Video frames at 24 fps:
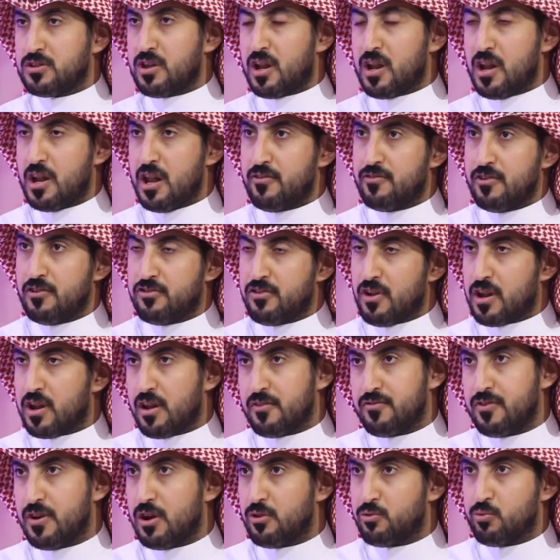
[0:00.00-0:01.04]
ترى لا في
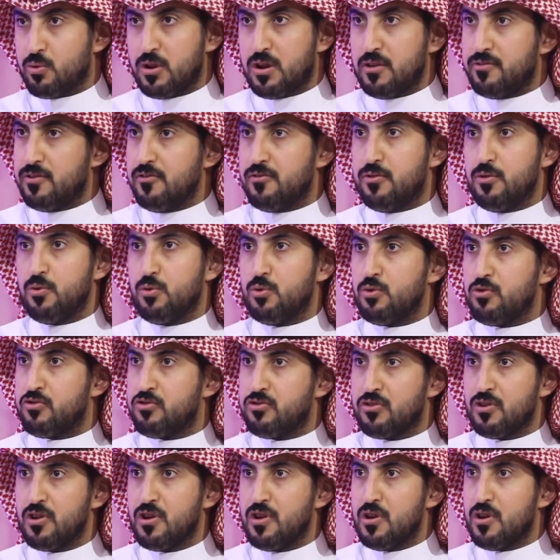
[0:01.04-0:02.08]
صرافات ولا في
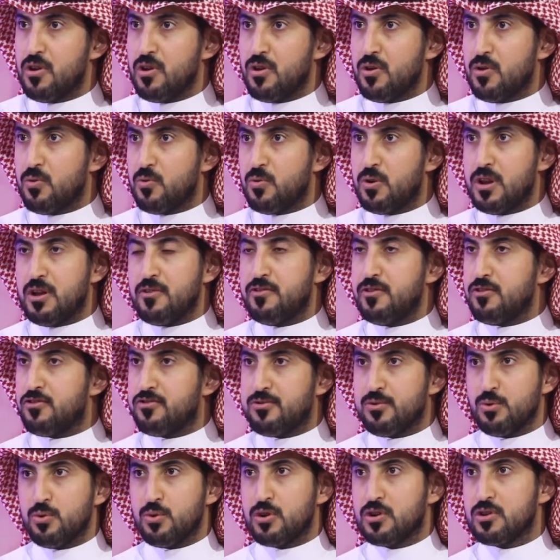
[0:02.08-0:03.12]
فلوس ولا في
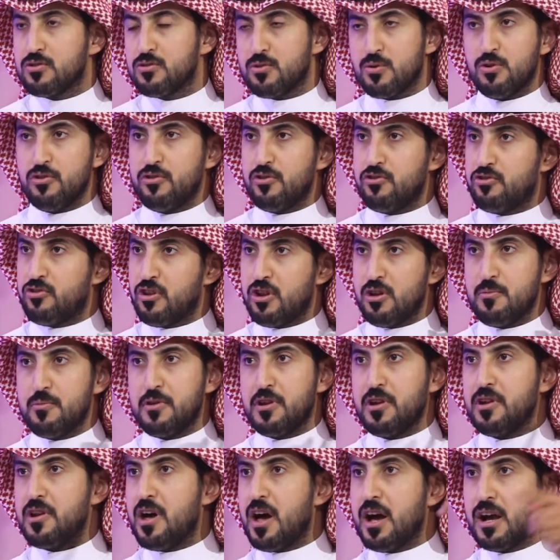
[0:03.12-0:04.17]
سوق تروح تشتري
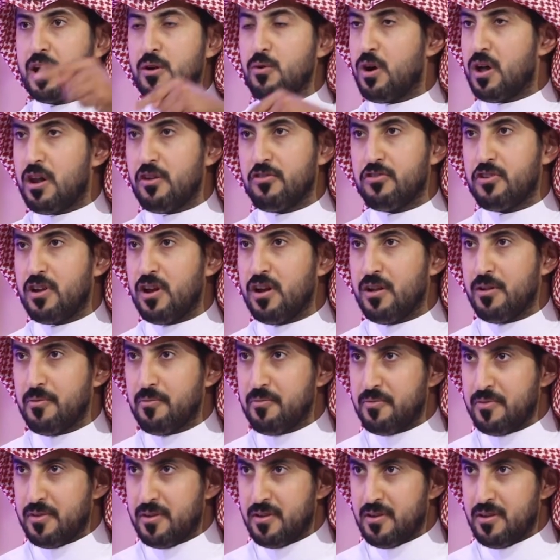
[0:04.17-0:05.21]
منه ناقه وخلاص ناقه
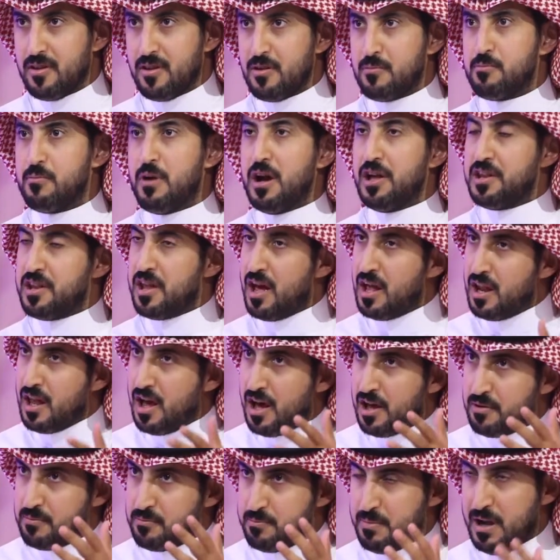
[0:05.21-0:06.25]
مع انها
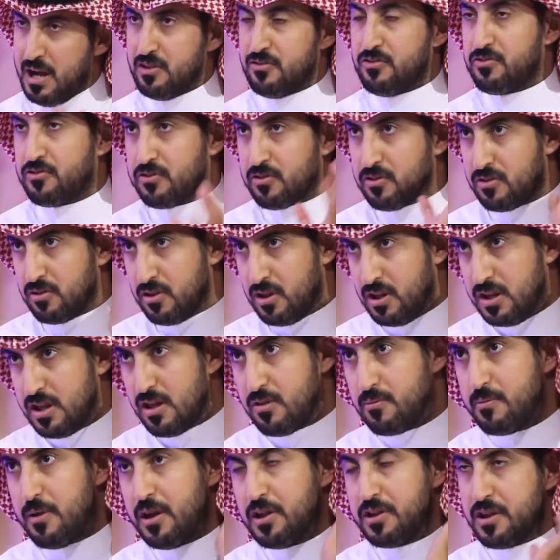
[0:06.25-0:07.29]
الان بعد اللي
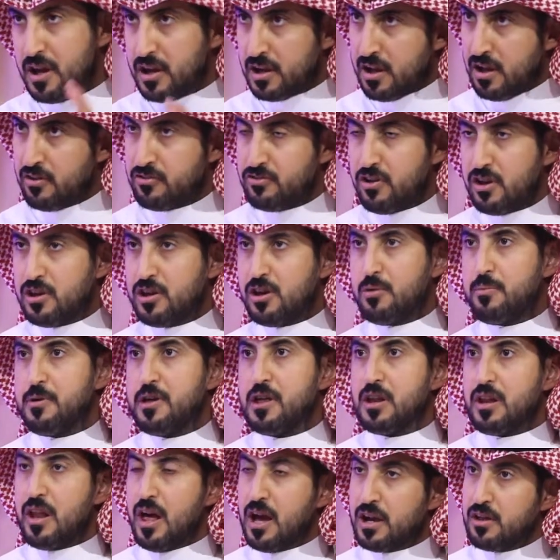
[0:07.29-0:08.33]
يذبح الناقه شيء
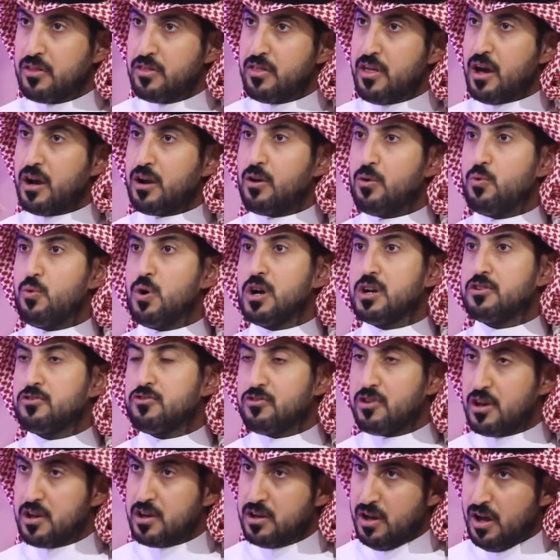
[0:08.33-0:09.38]
كبير لكن ذاك الوقت
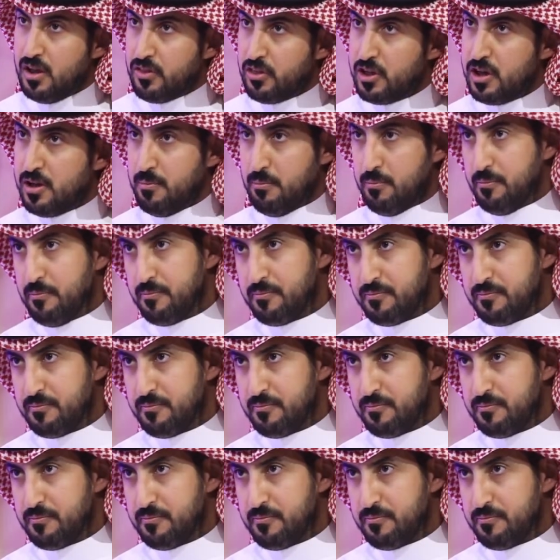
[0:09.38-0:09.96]
شيء عظيم